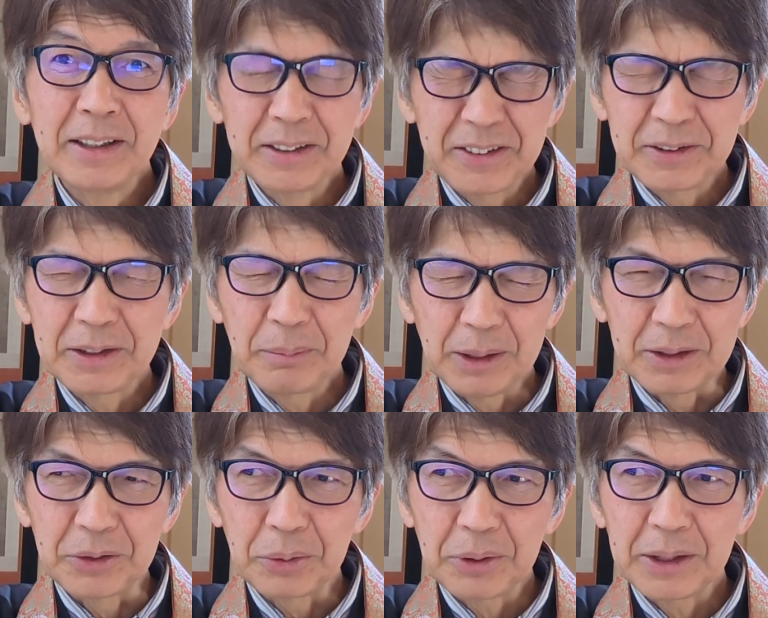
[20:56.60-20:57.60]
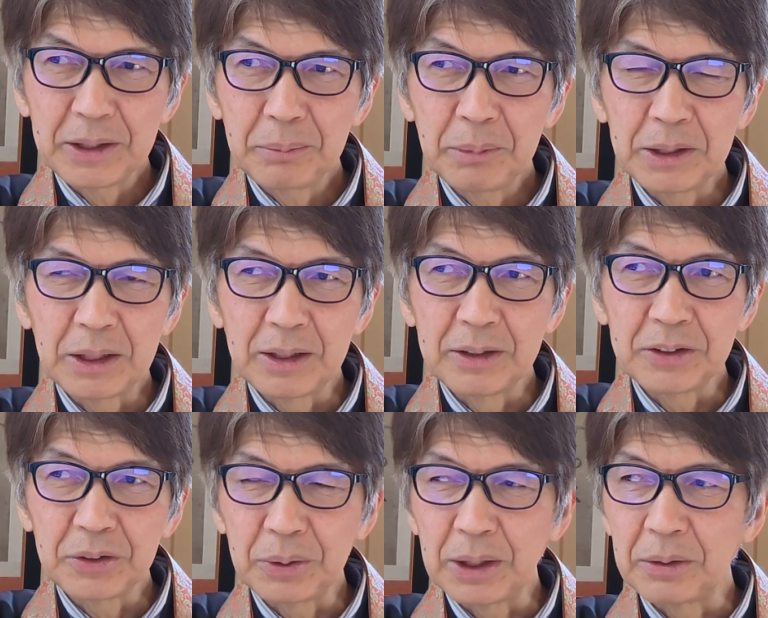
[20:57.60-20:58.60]
それはまあどこら辺まで
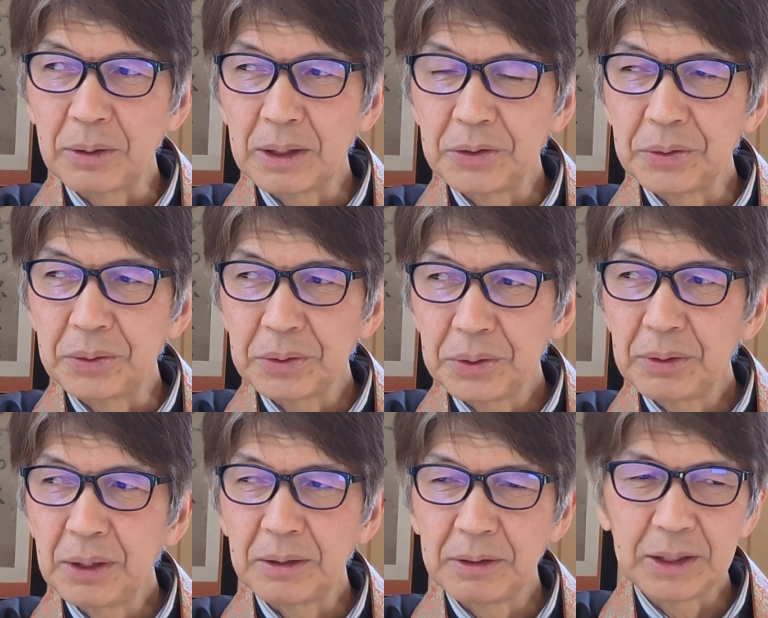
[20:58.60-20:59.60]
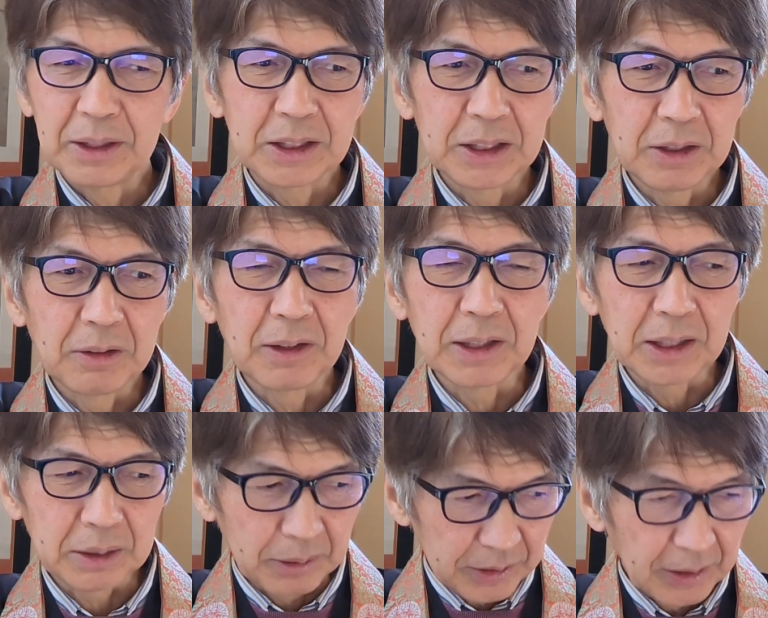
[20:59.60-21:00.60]
そうなのかということは私には分
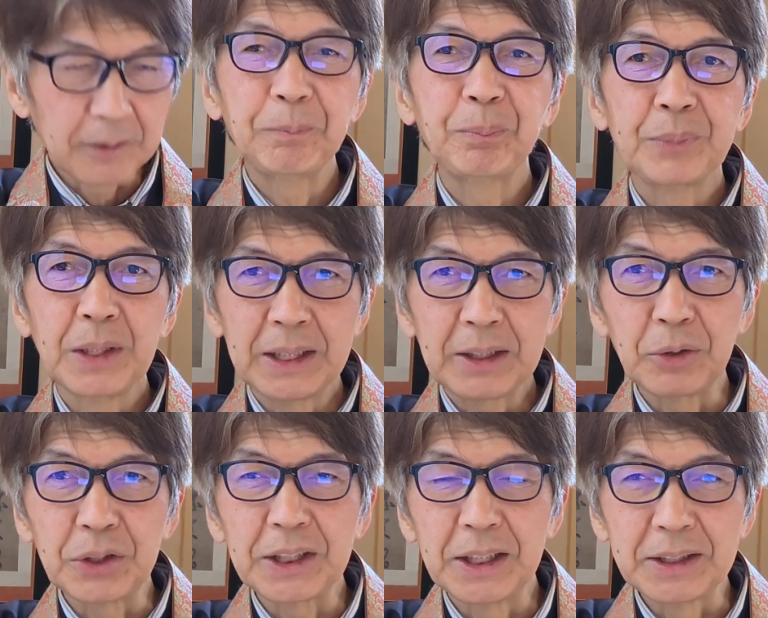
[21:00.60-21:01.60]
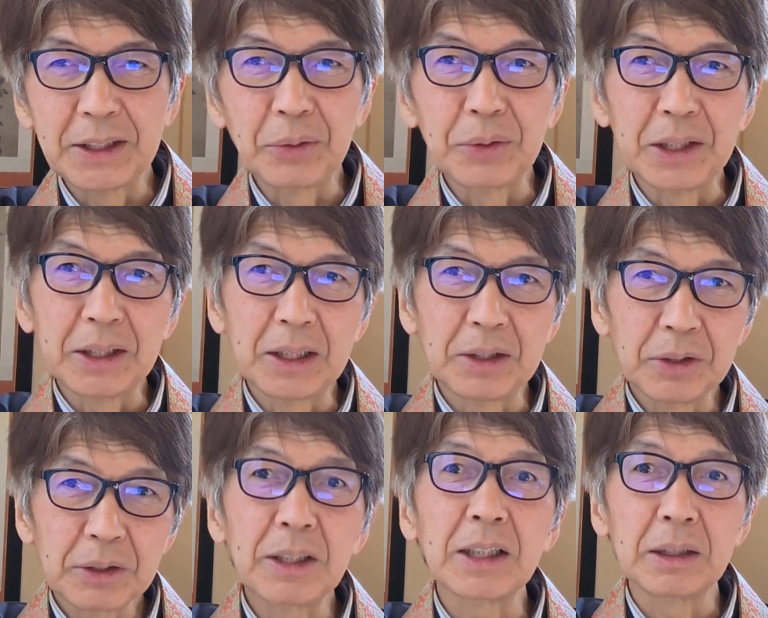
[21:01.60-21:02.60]
かりません1個しかやったことはないの
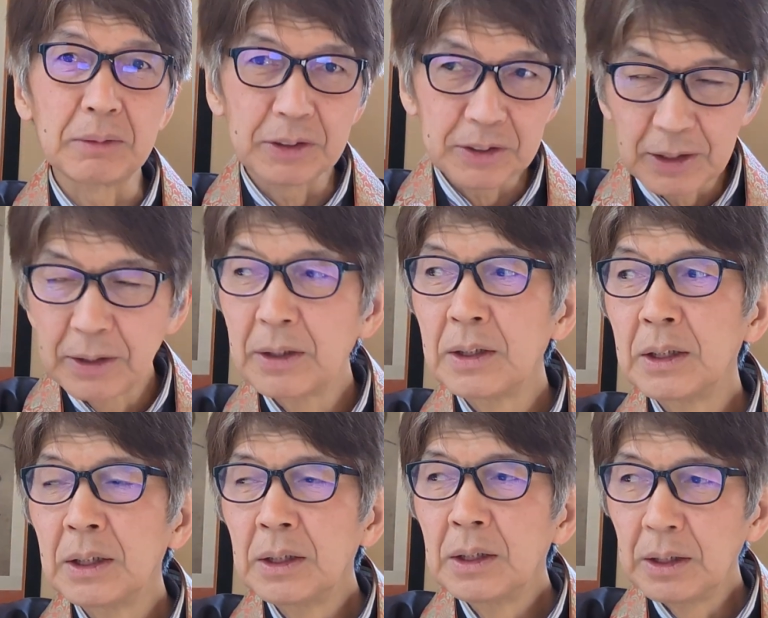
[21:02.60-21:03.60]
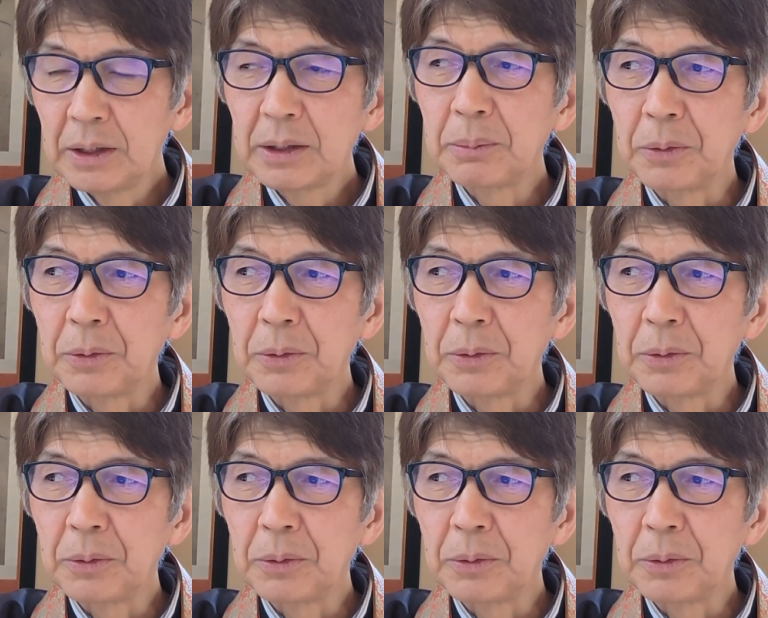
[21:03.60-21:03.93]
で分かりませんえで